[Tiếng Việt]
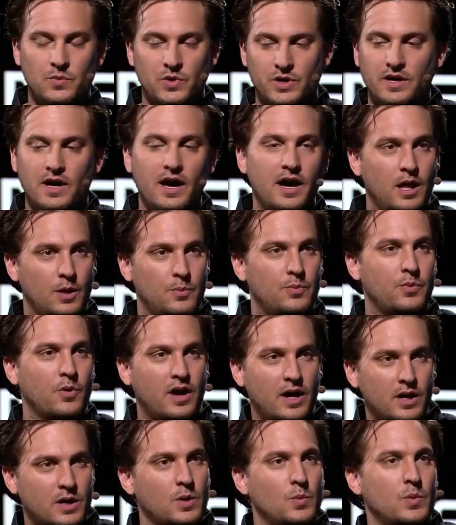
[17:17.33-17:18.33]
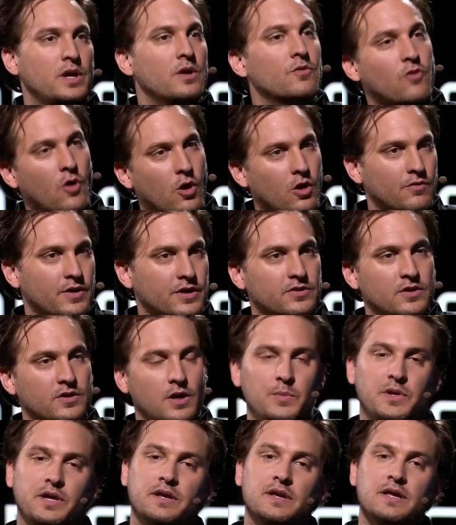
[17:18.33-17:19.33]
Đó là một cơ hội lớn để chúng tôi
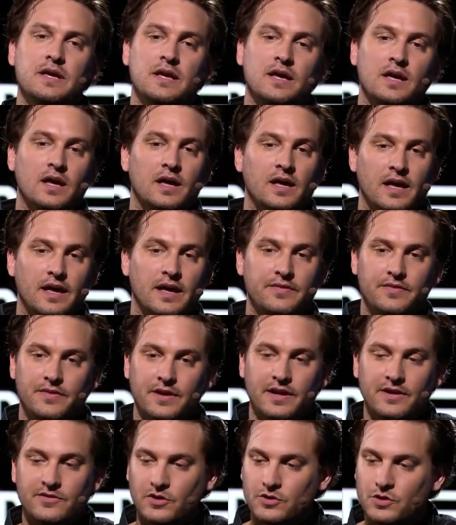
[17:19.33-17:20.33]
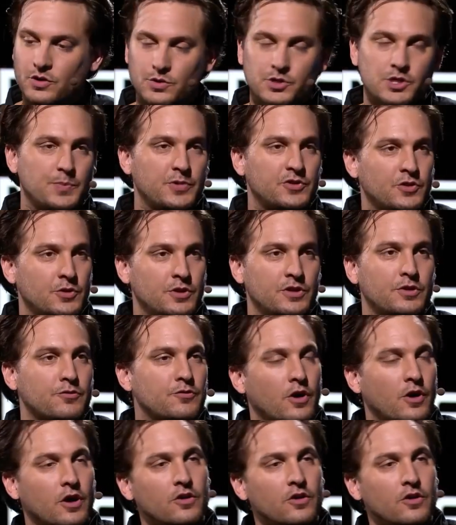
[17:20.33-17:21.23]
có thể dùng rau quanh, giới thiệu với thị trường.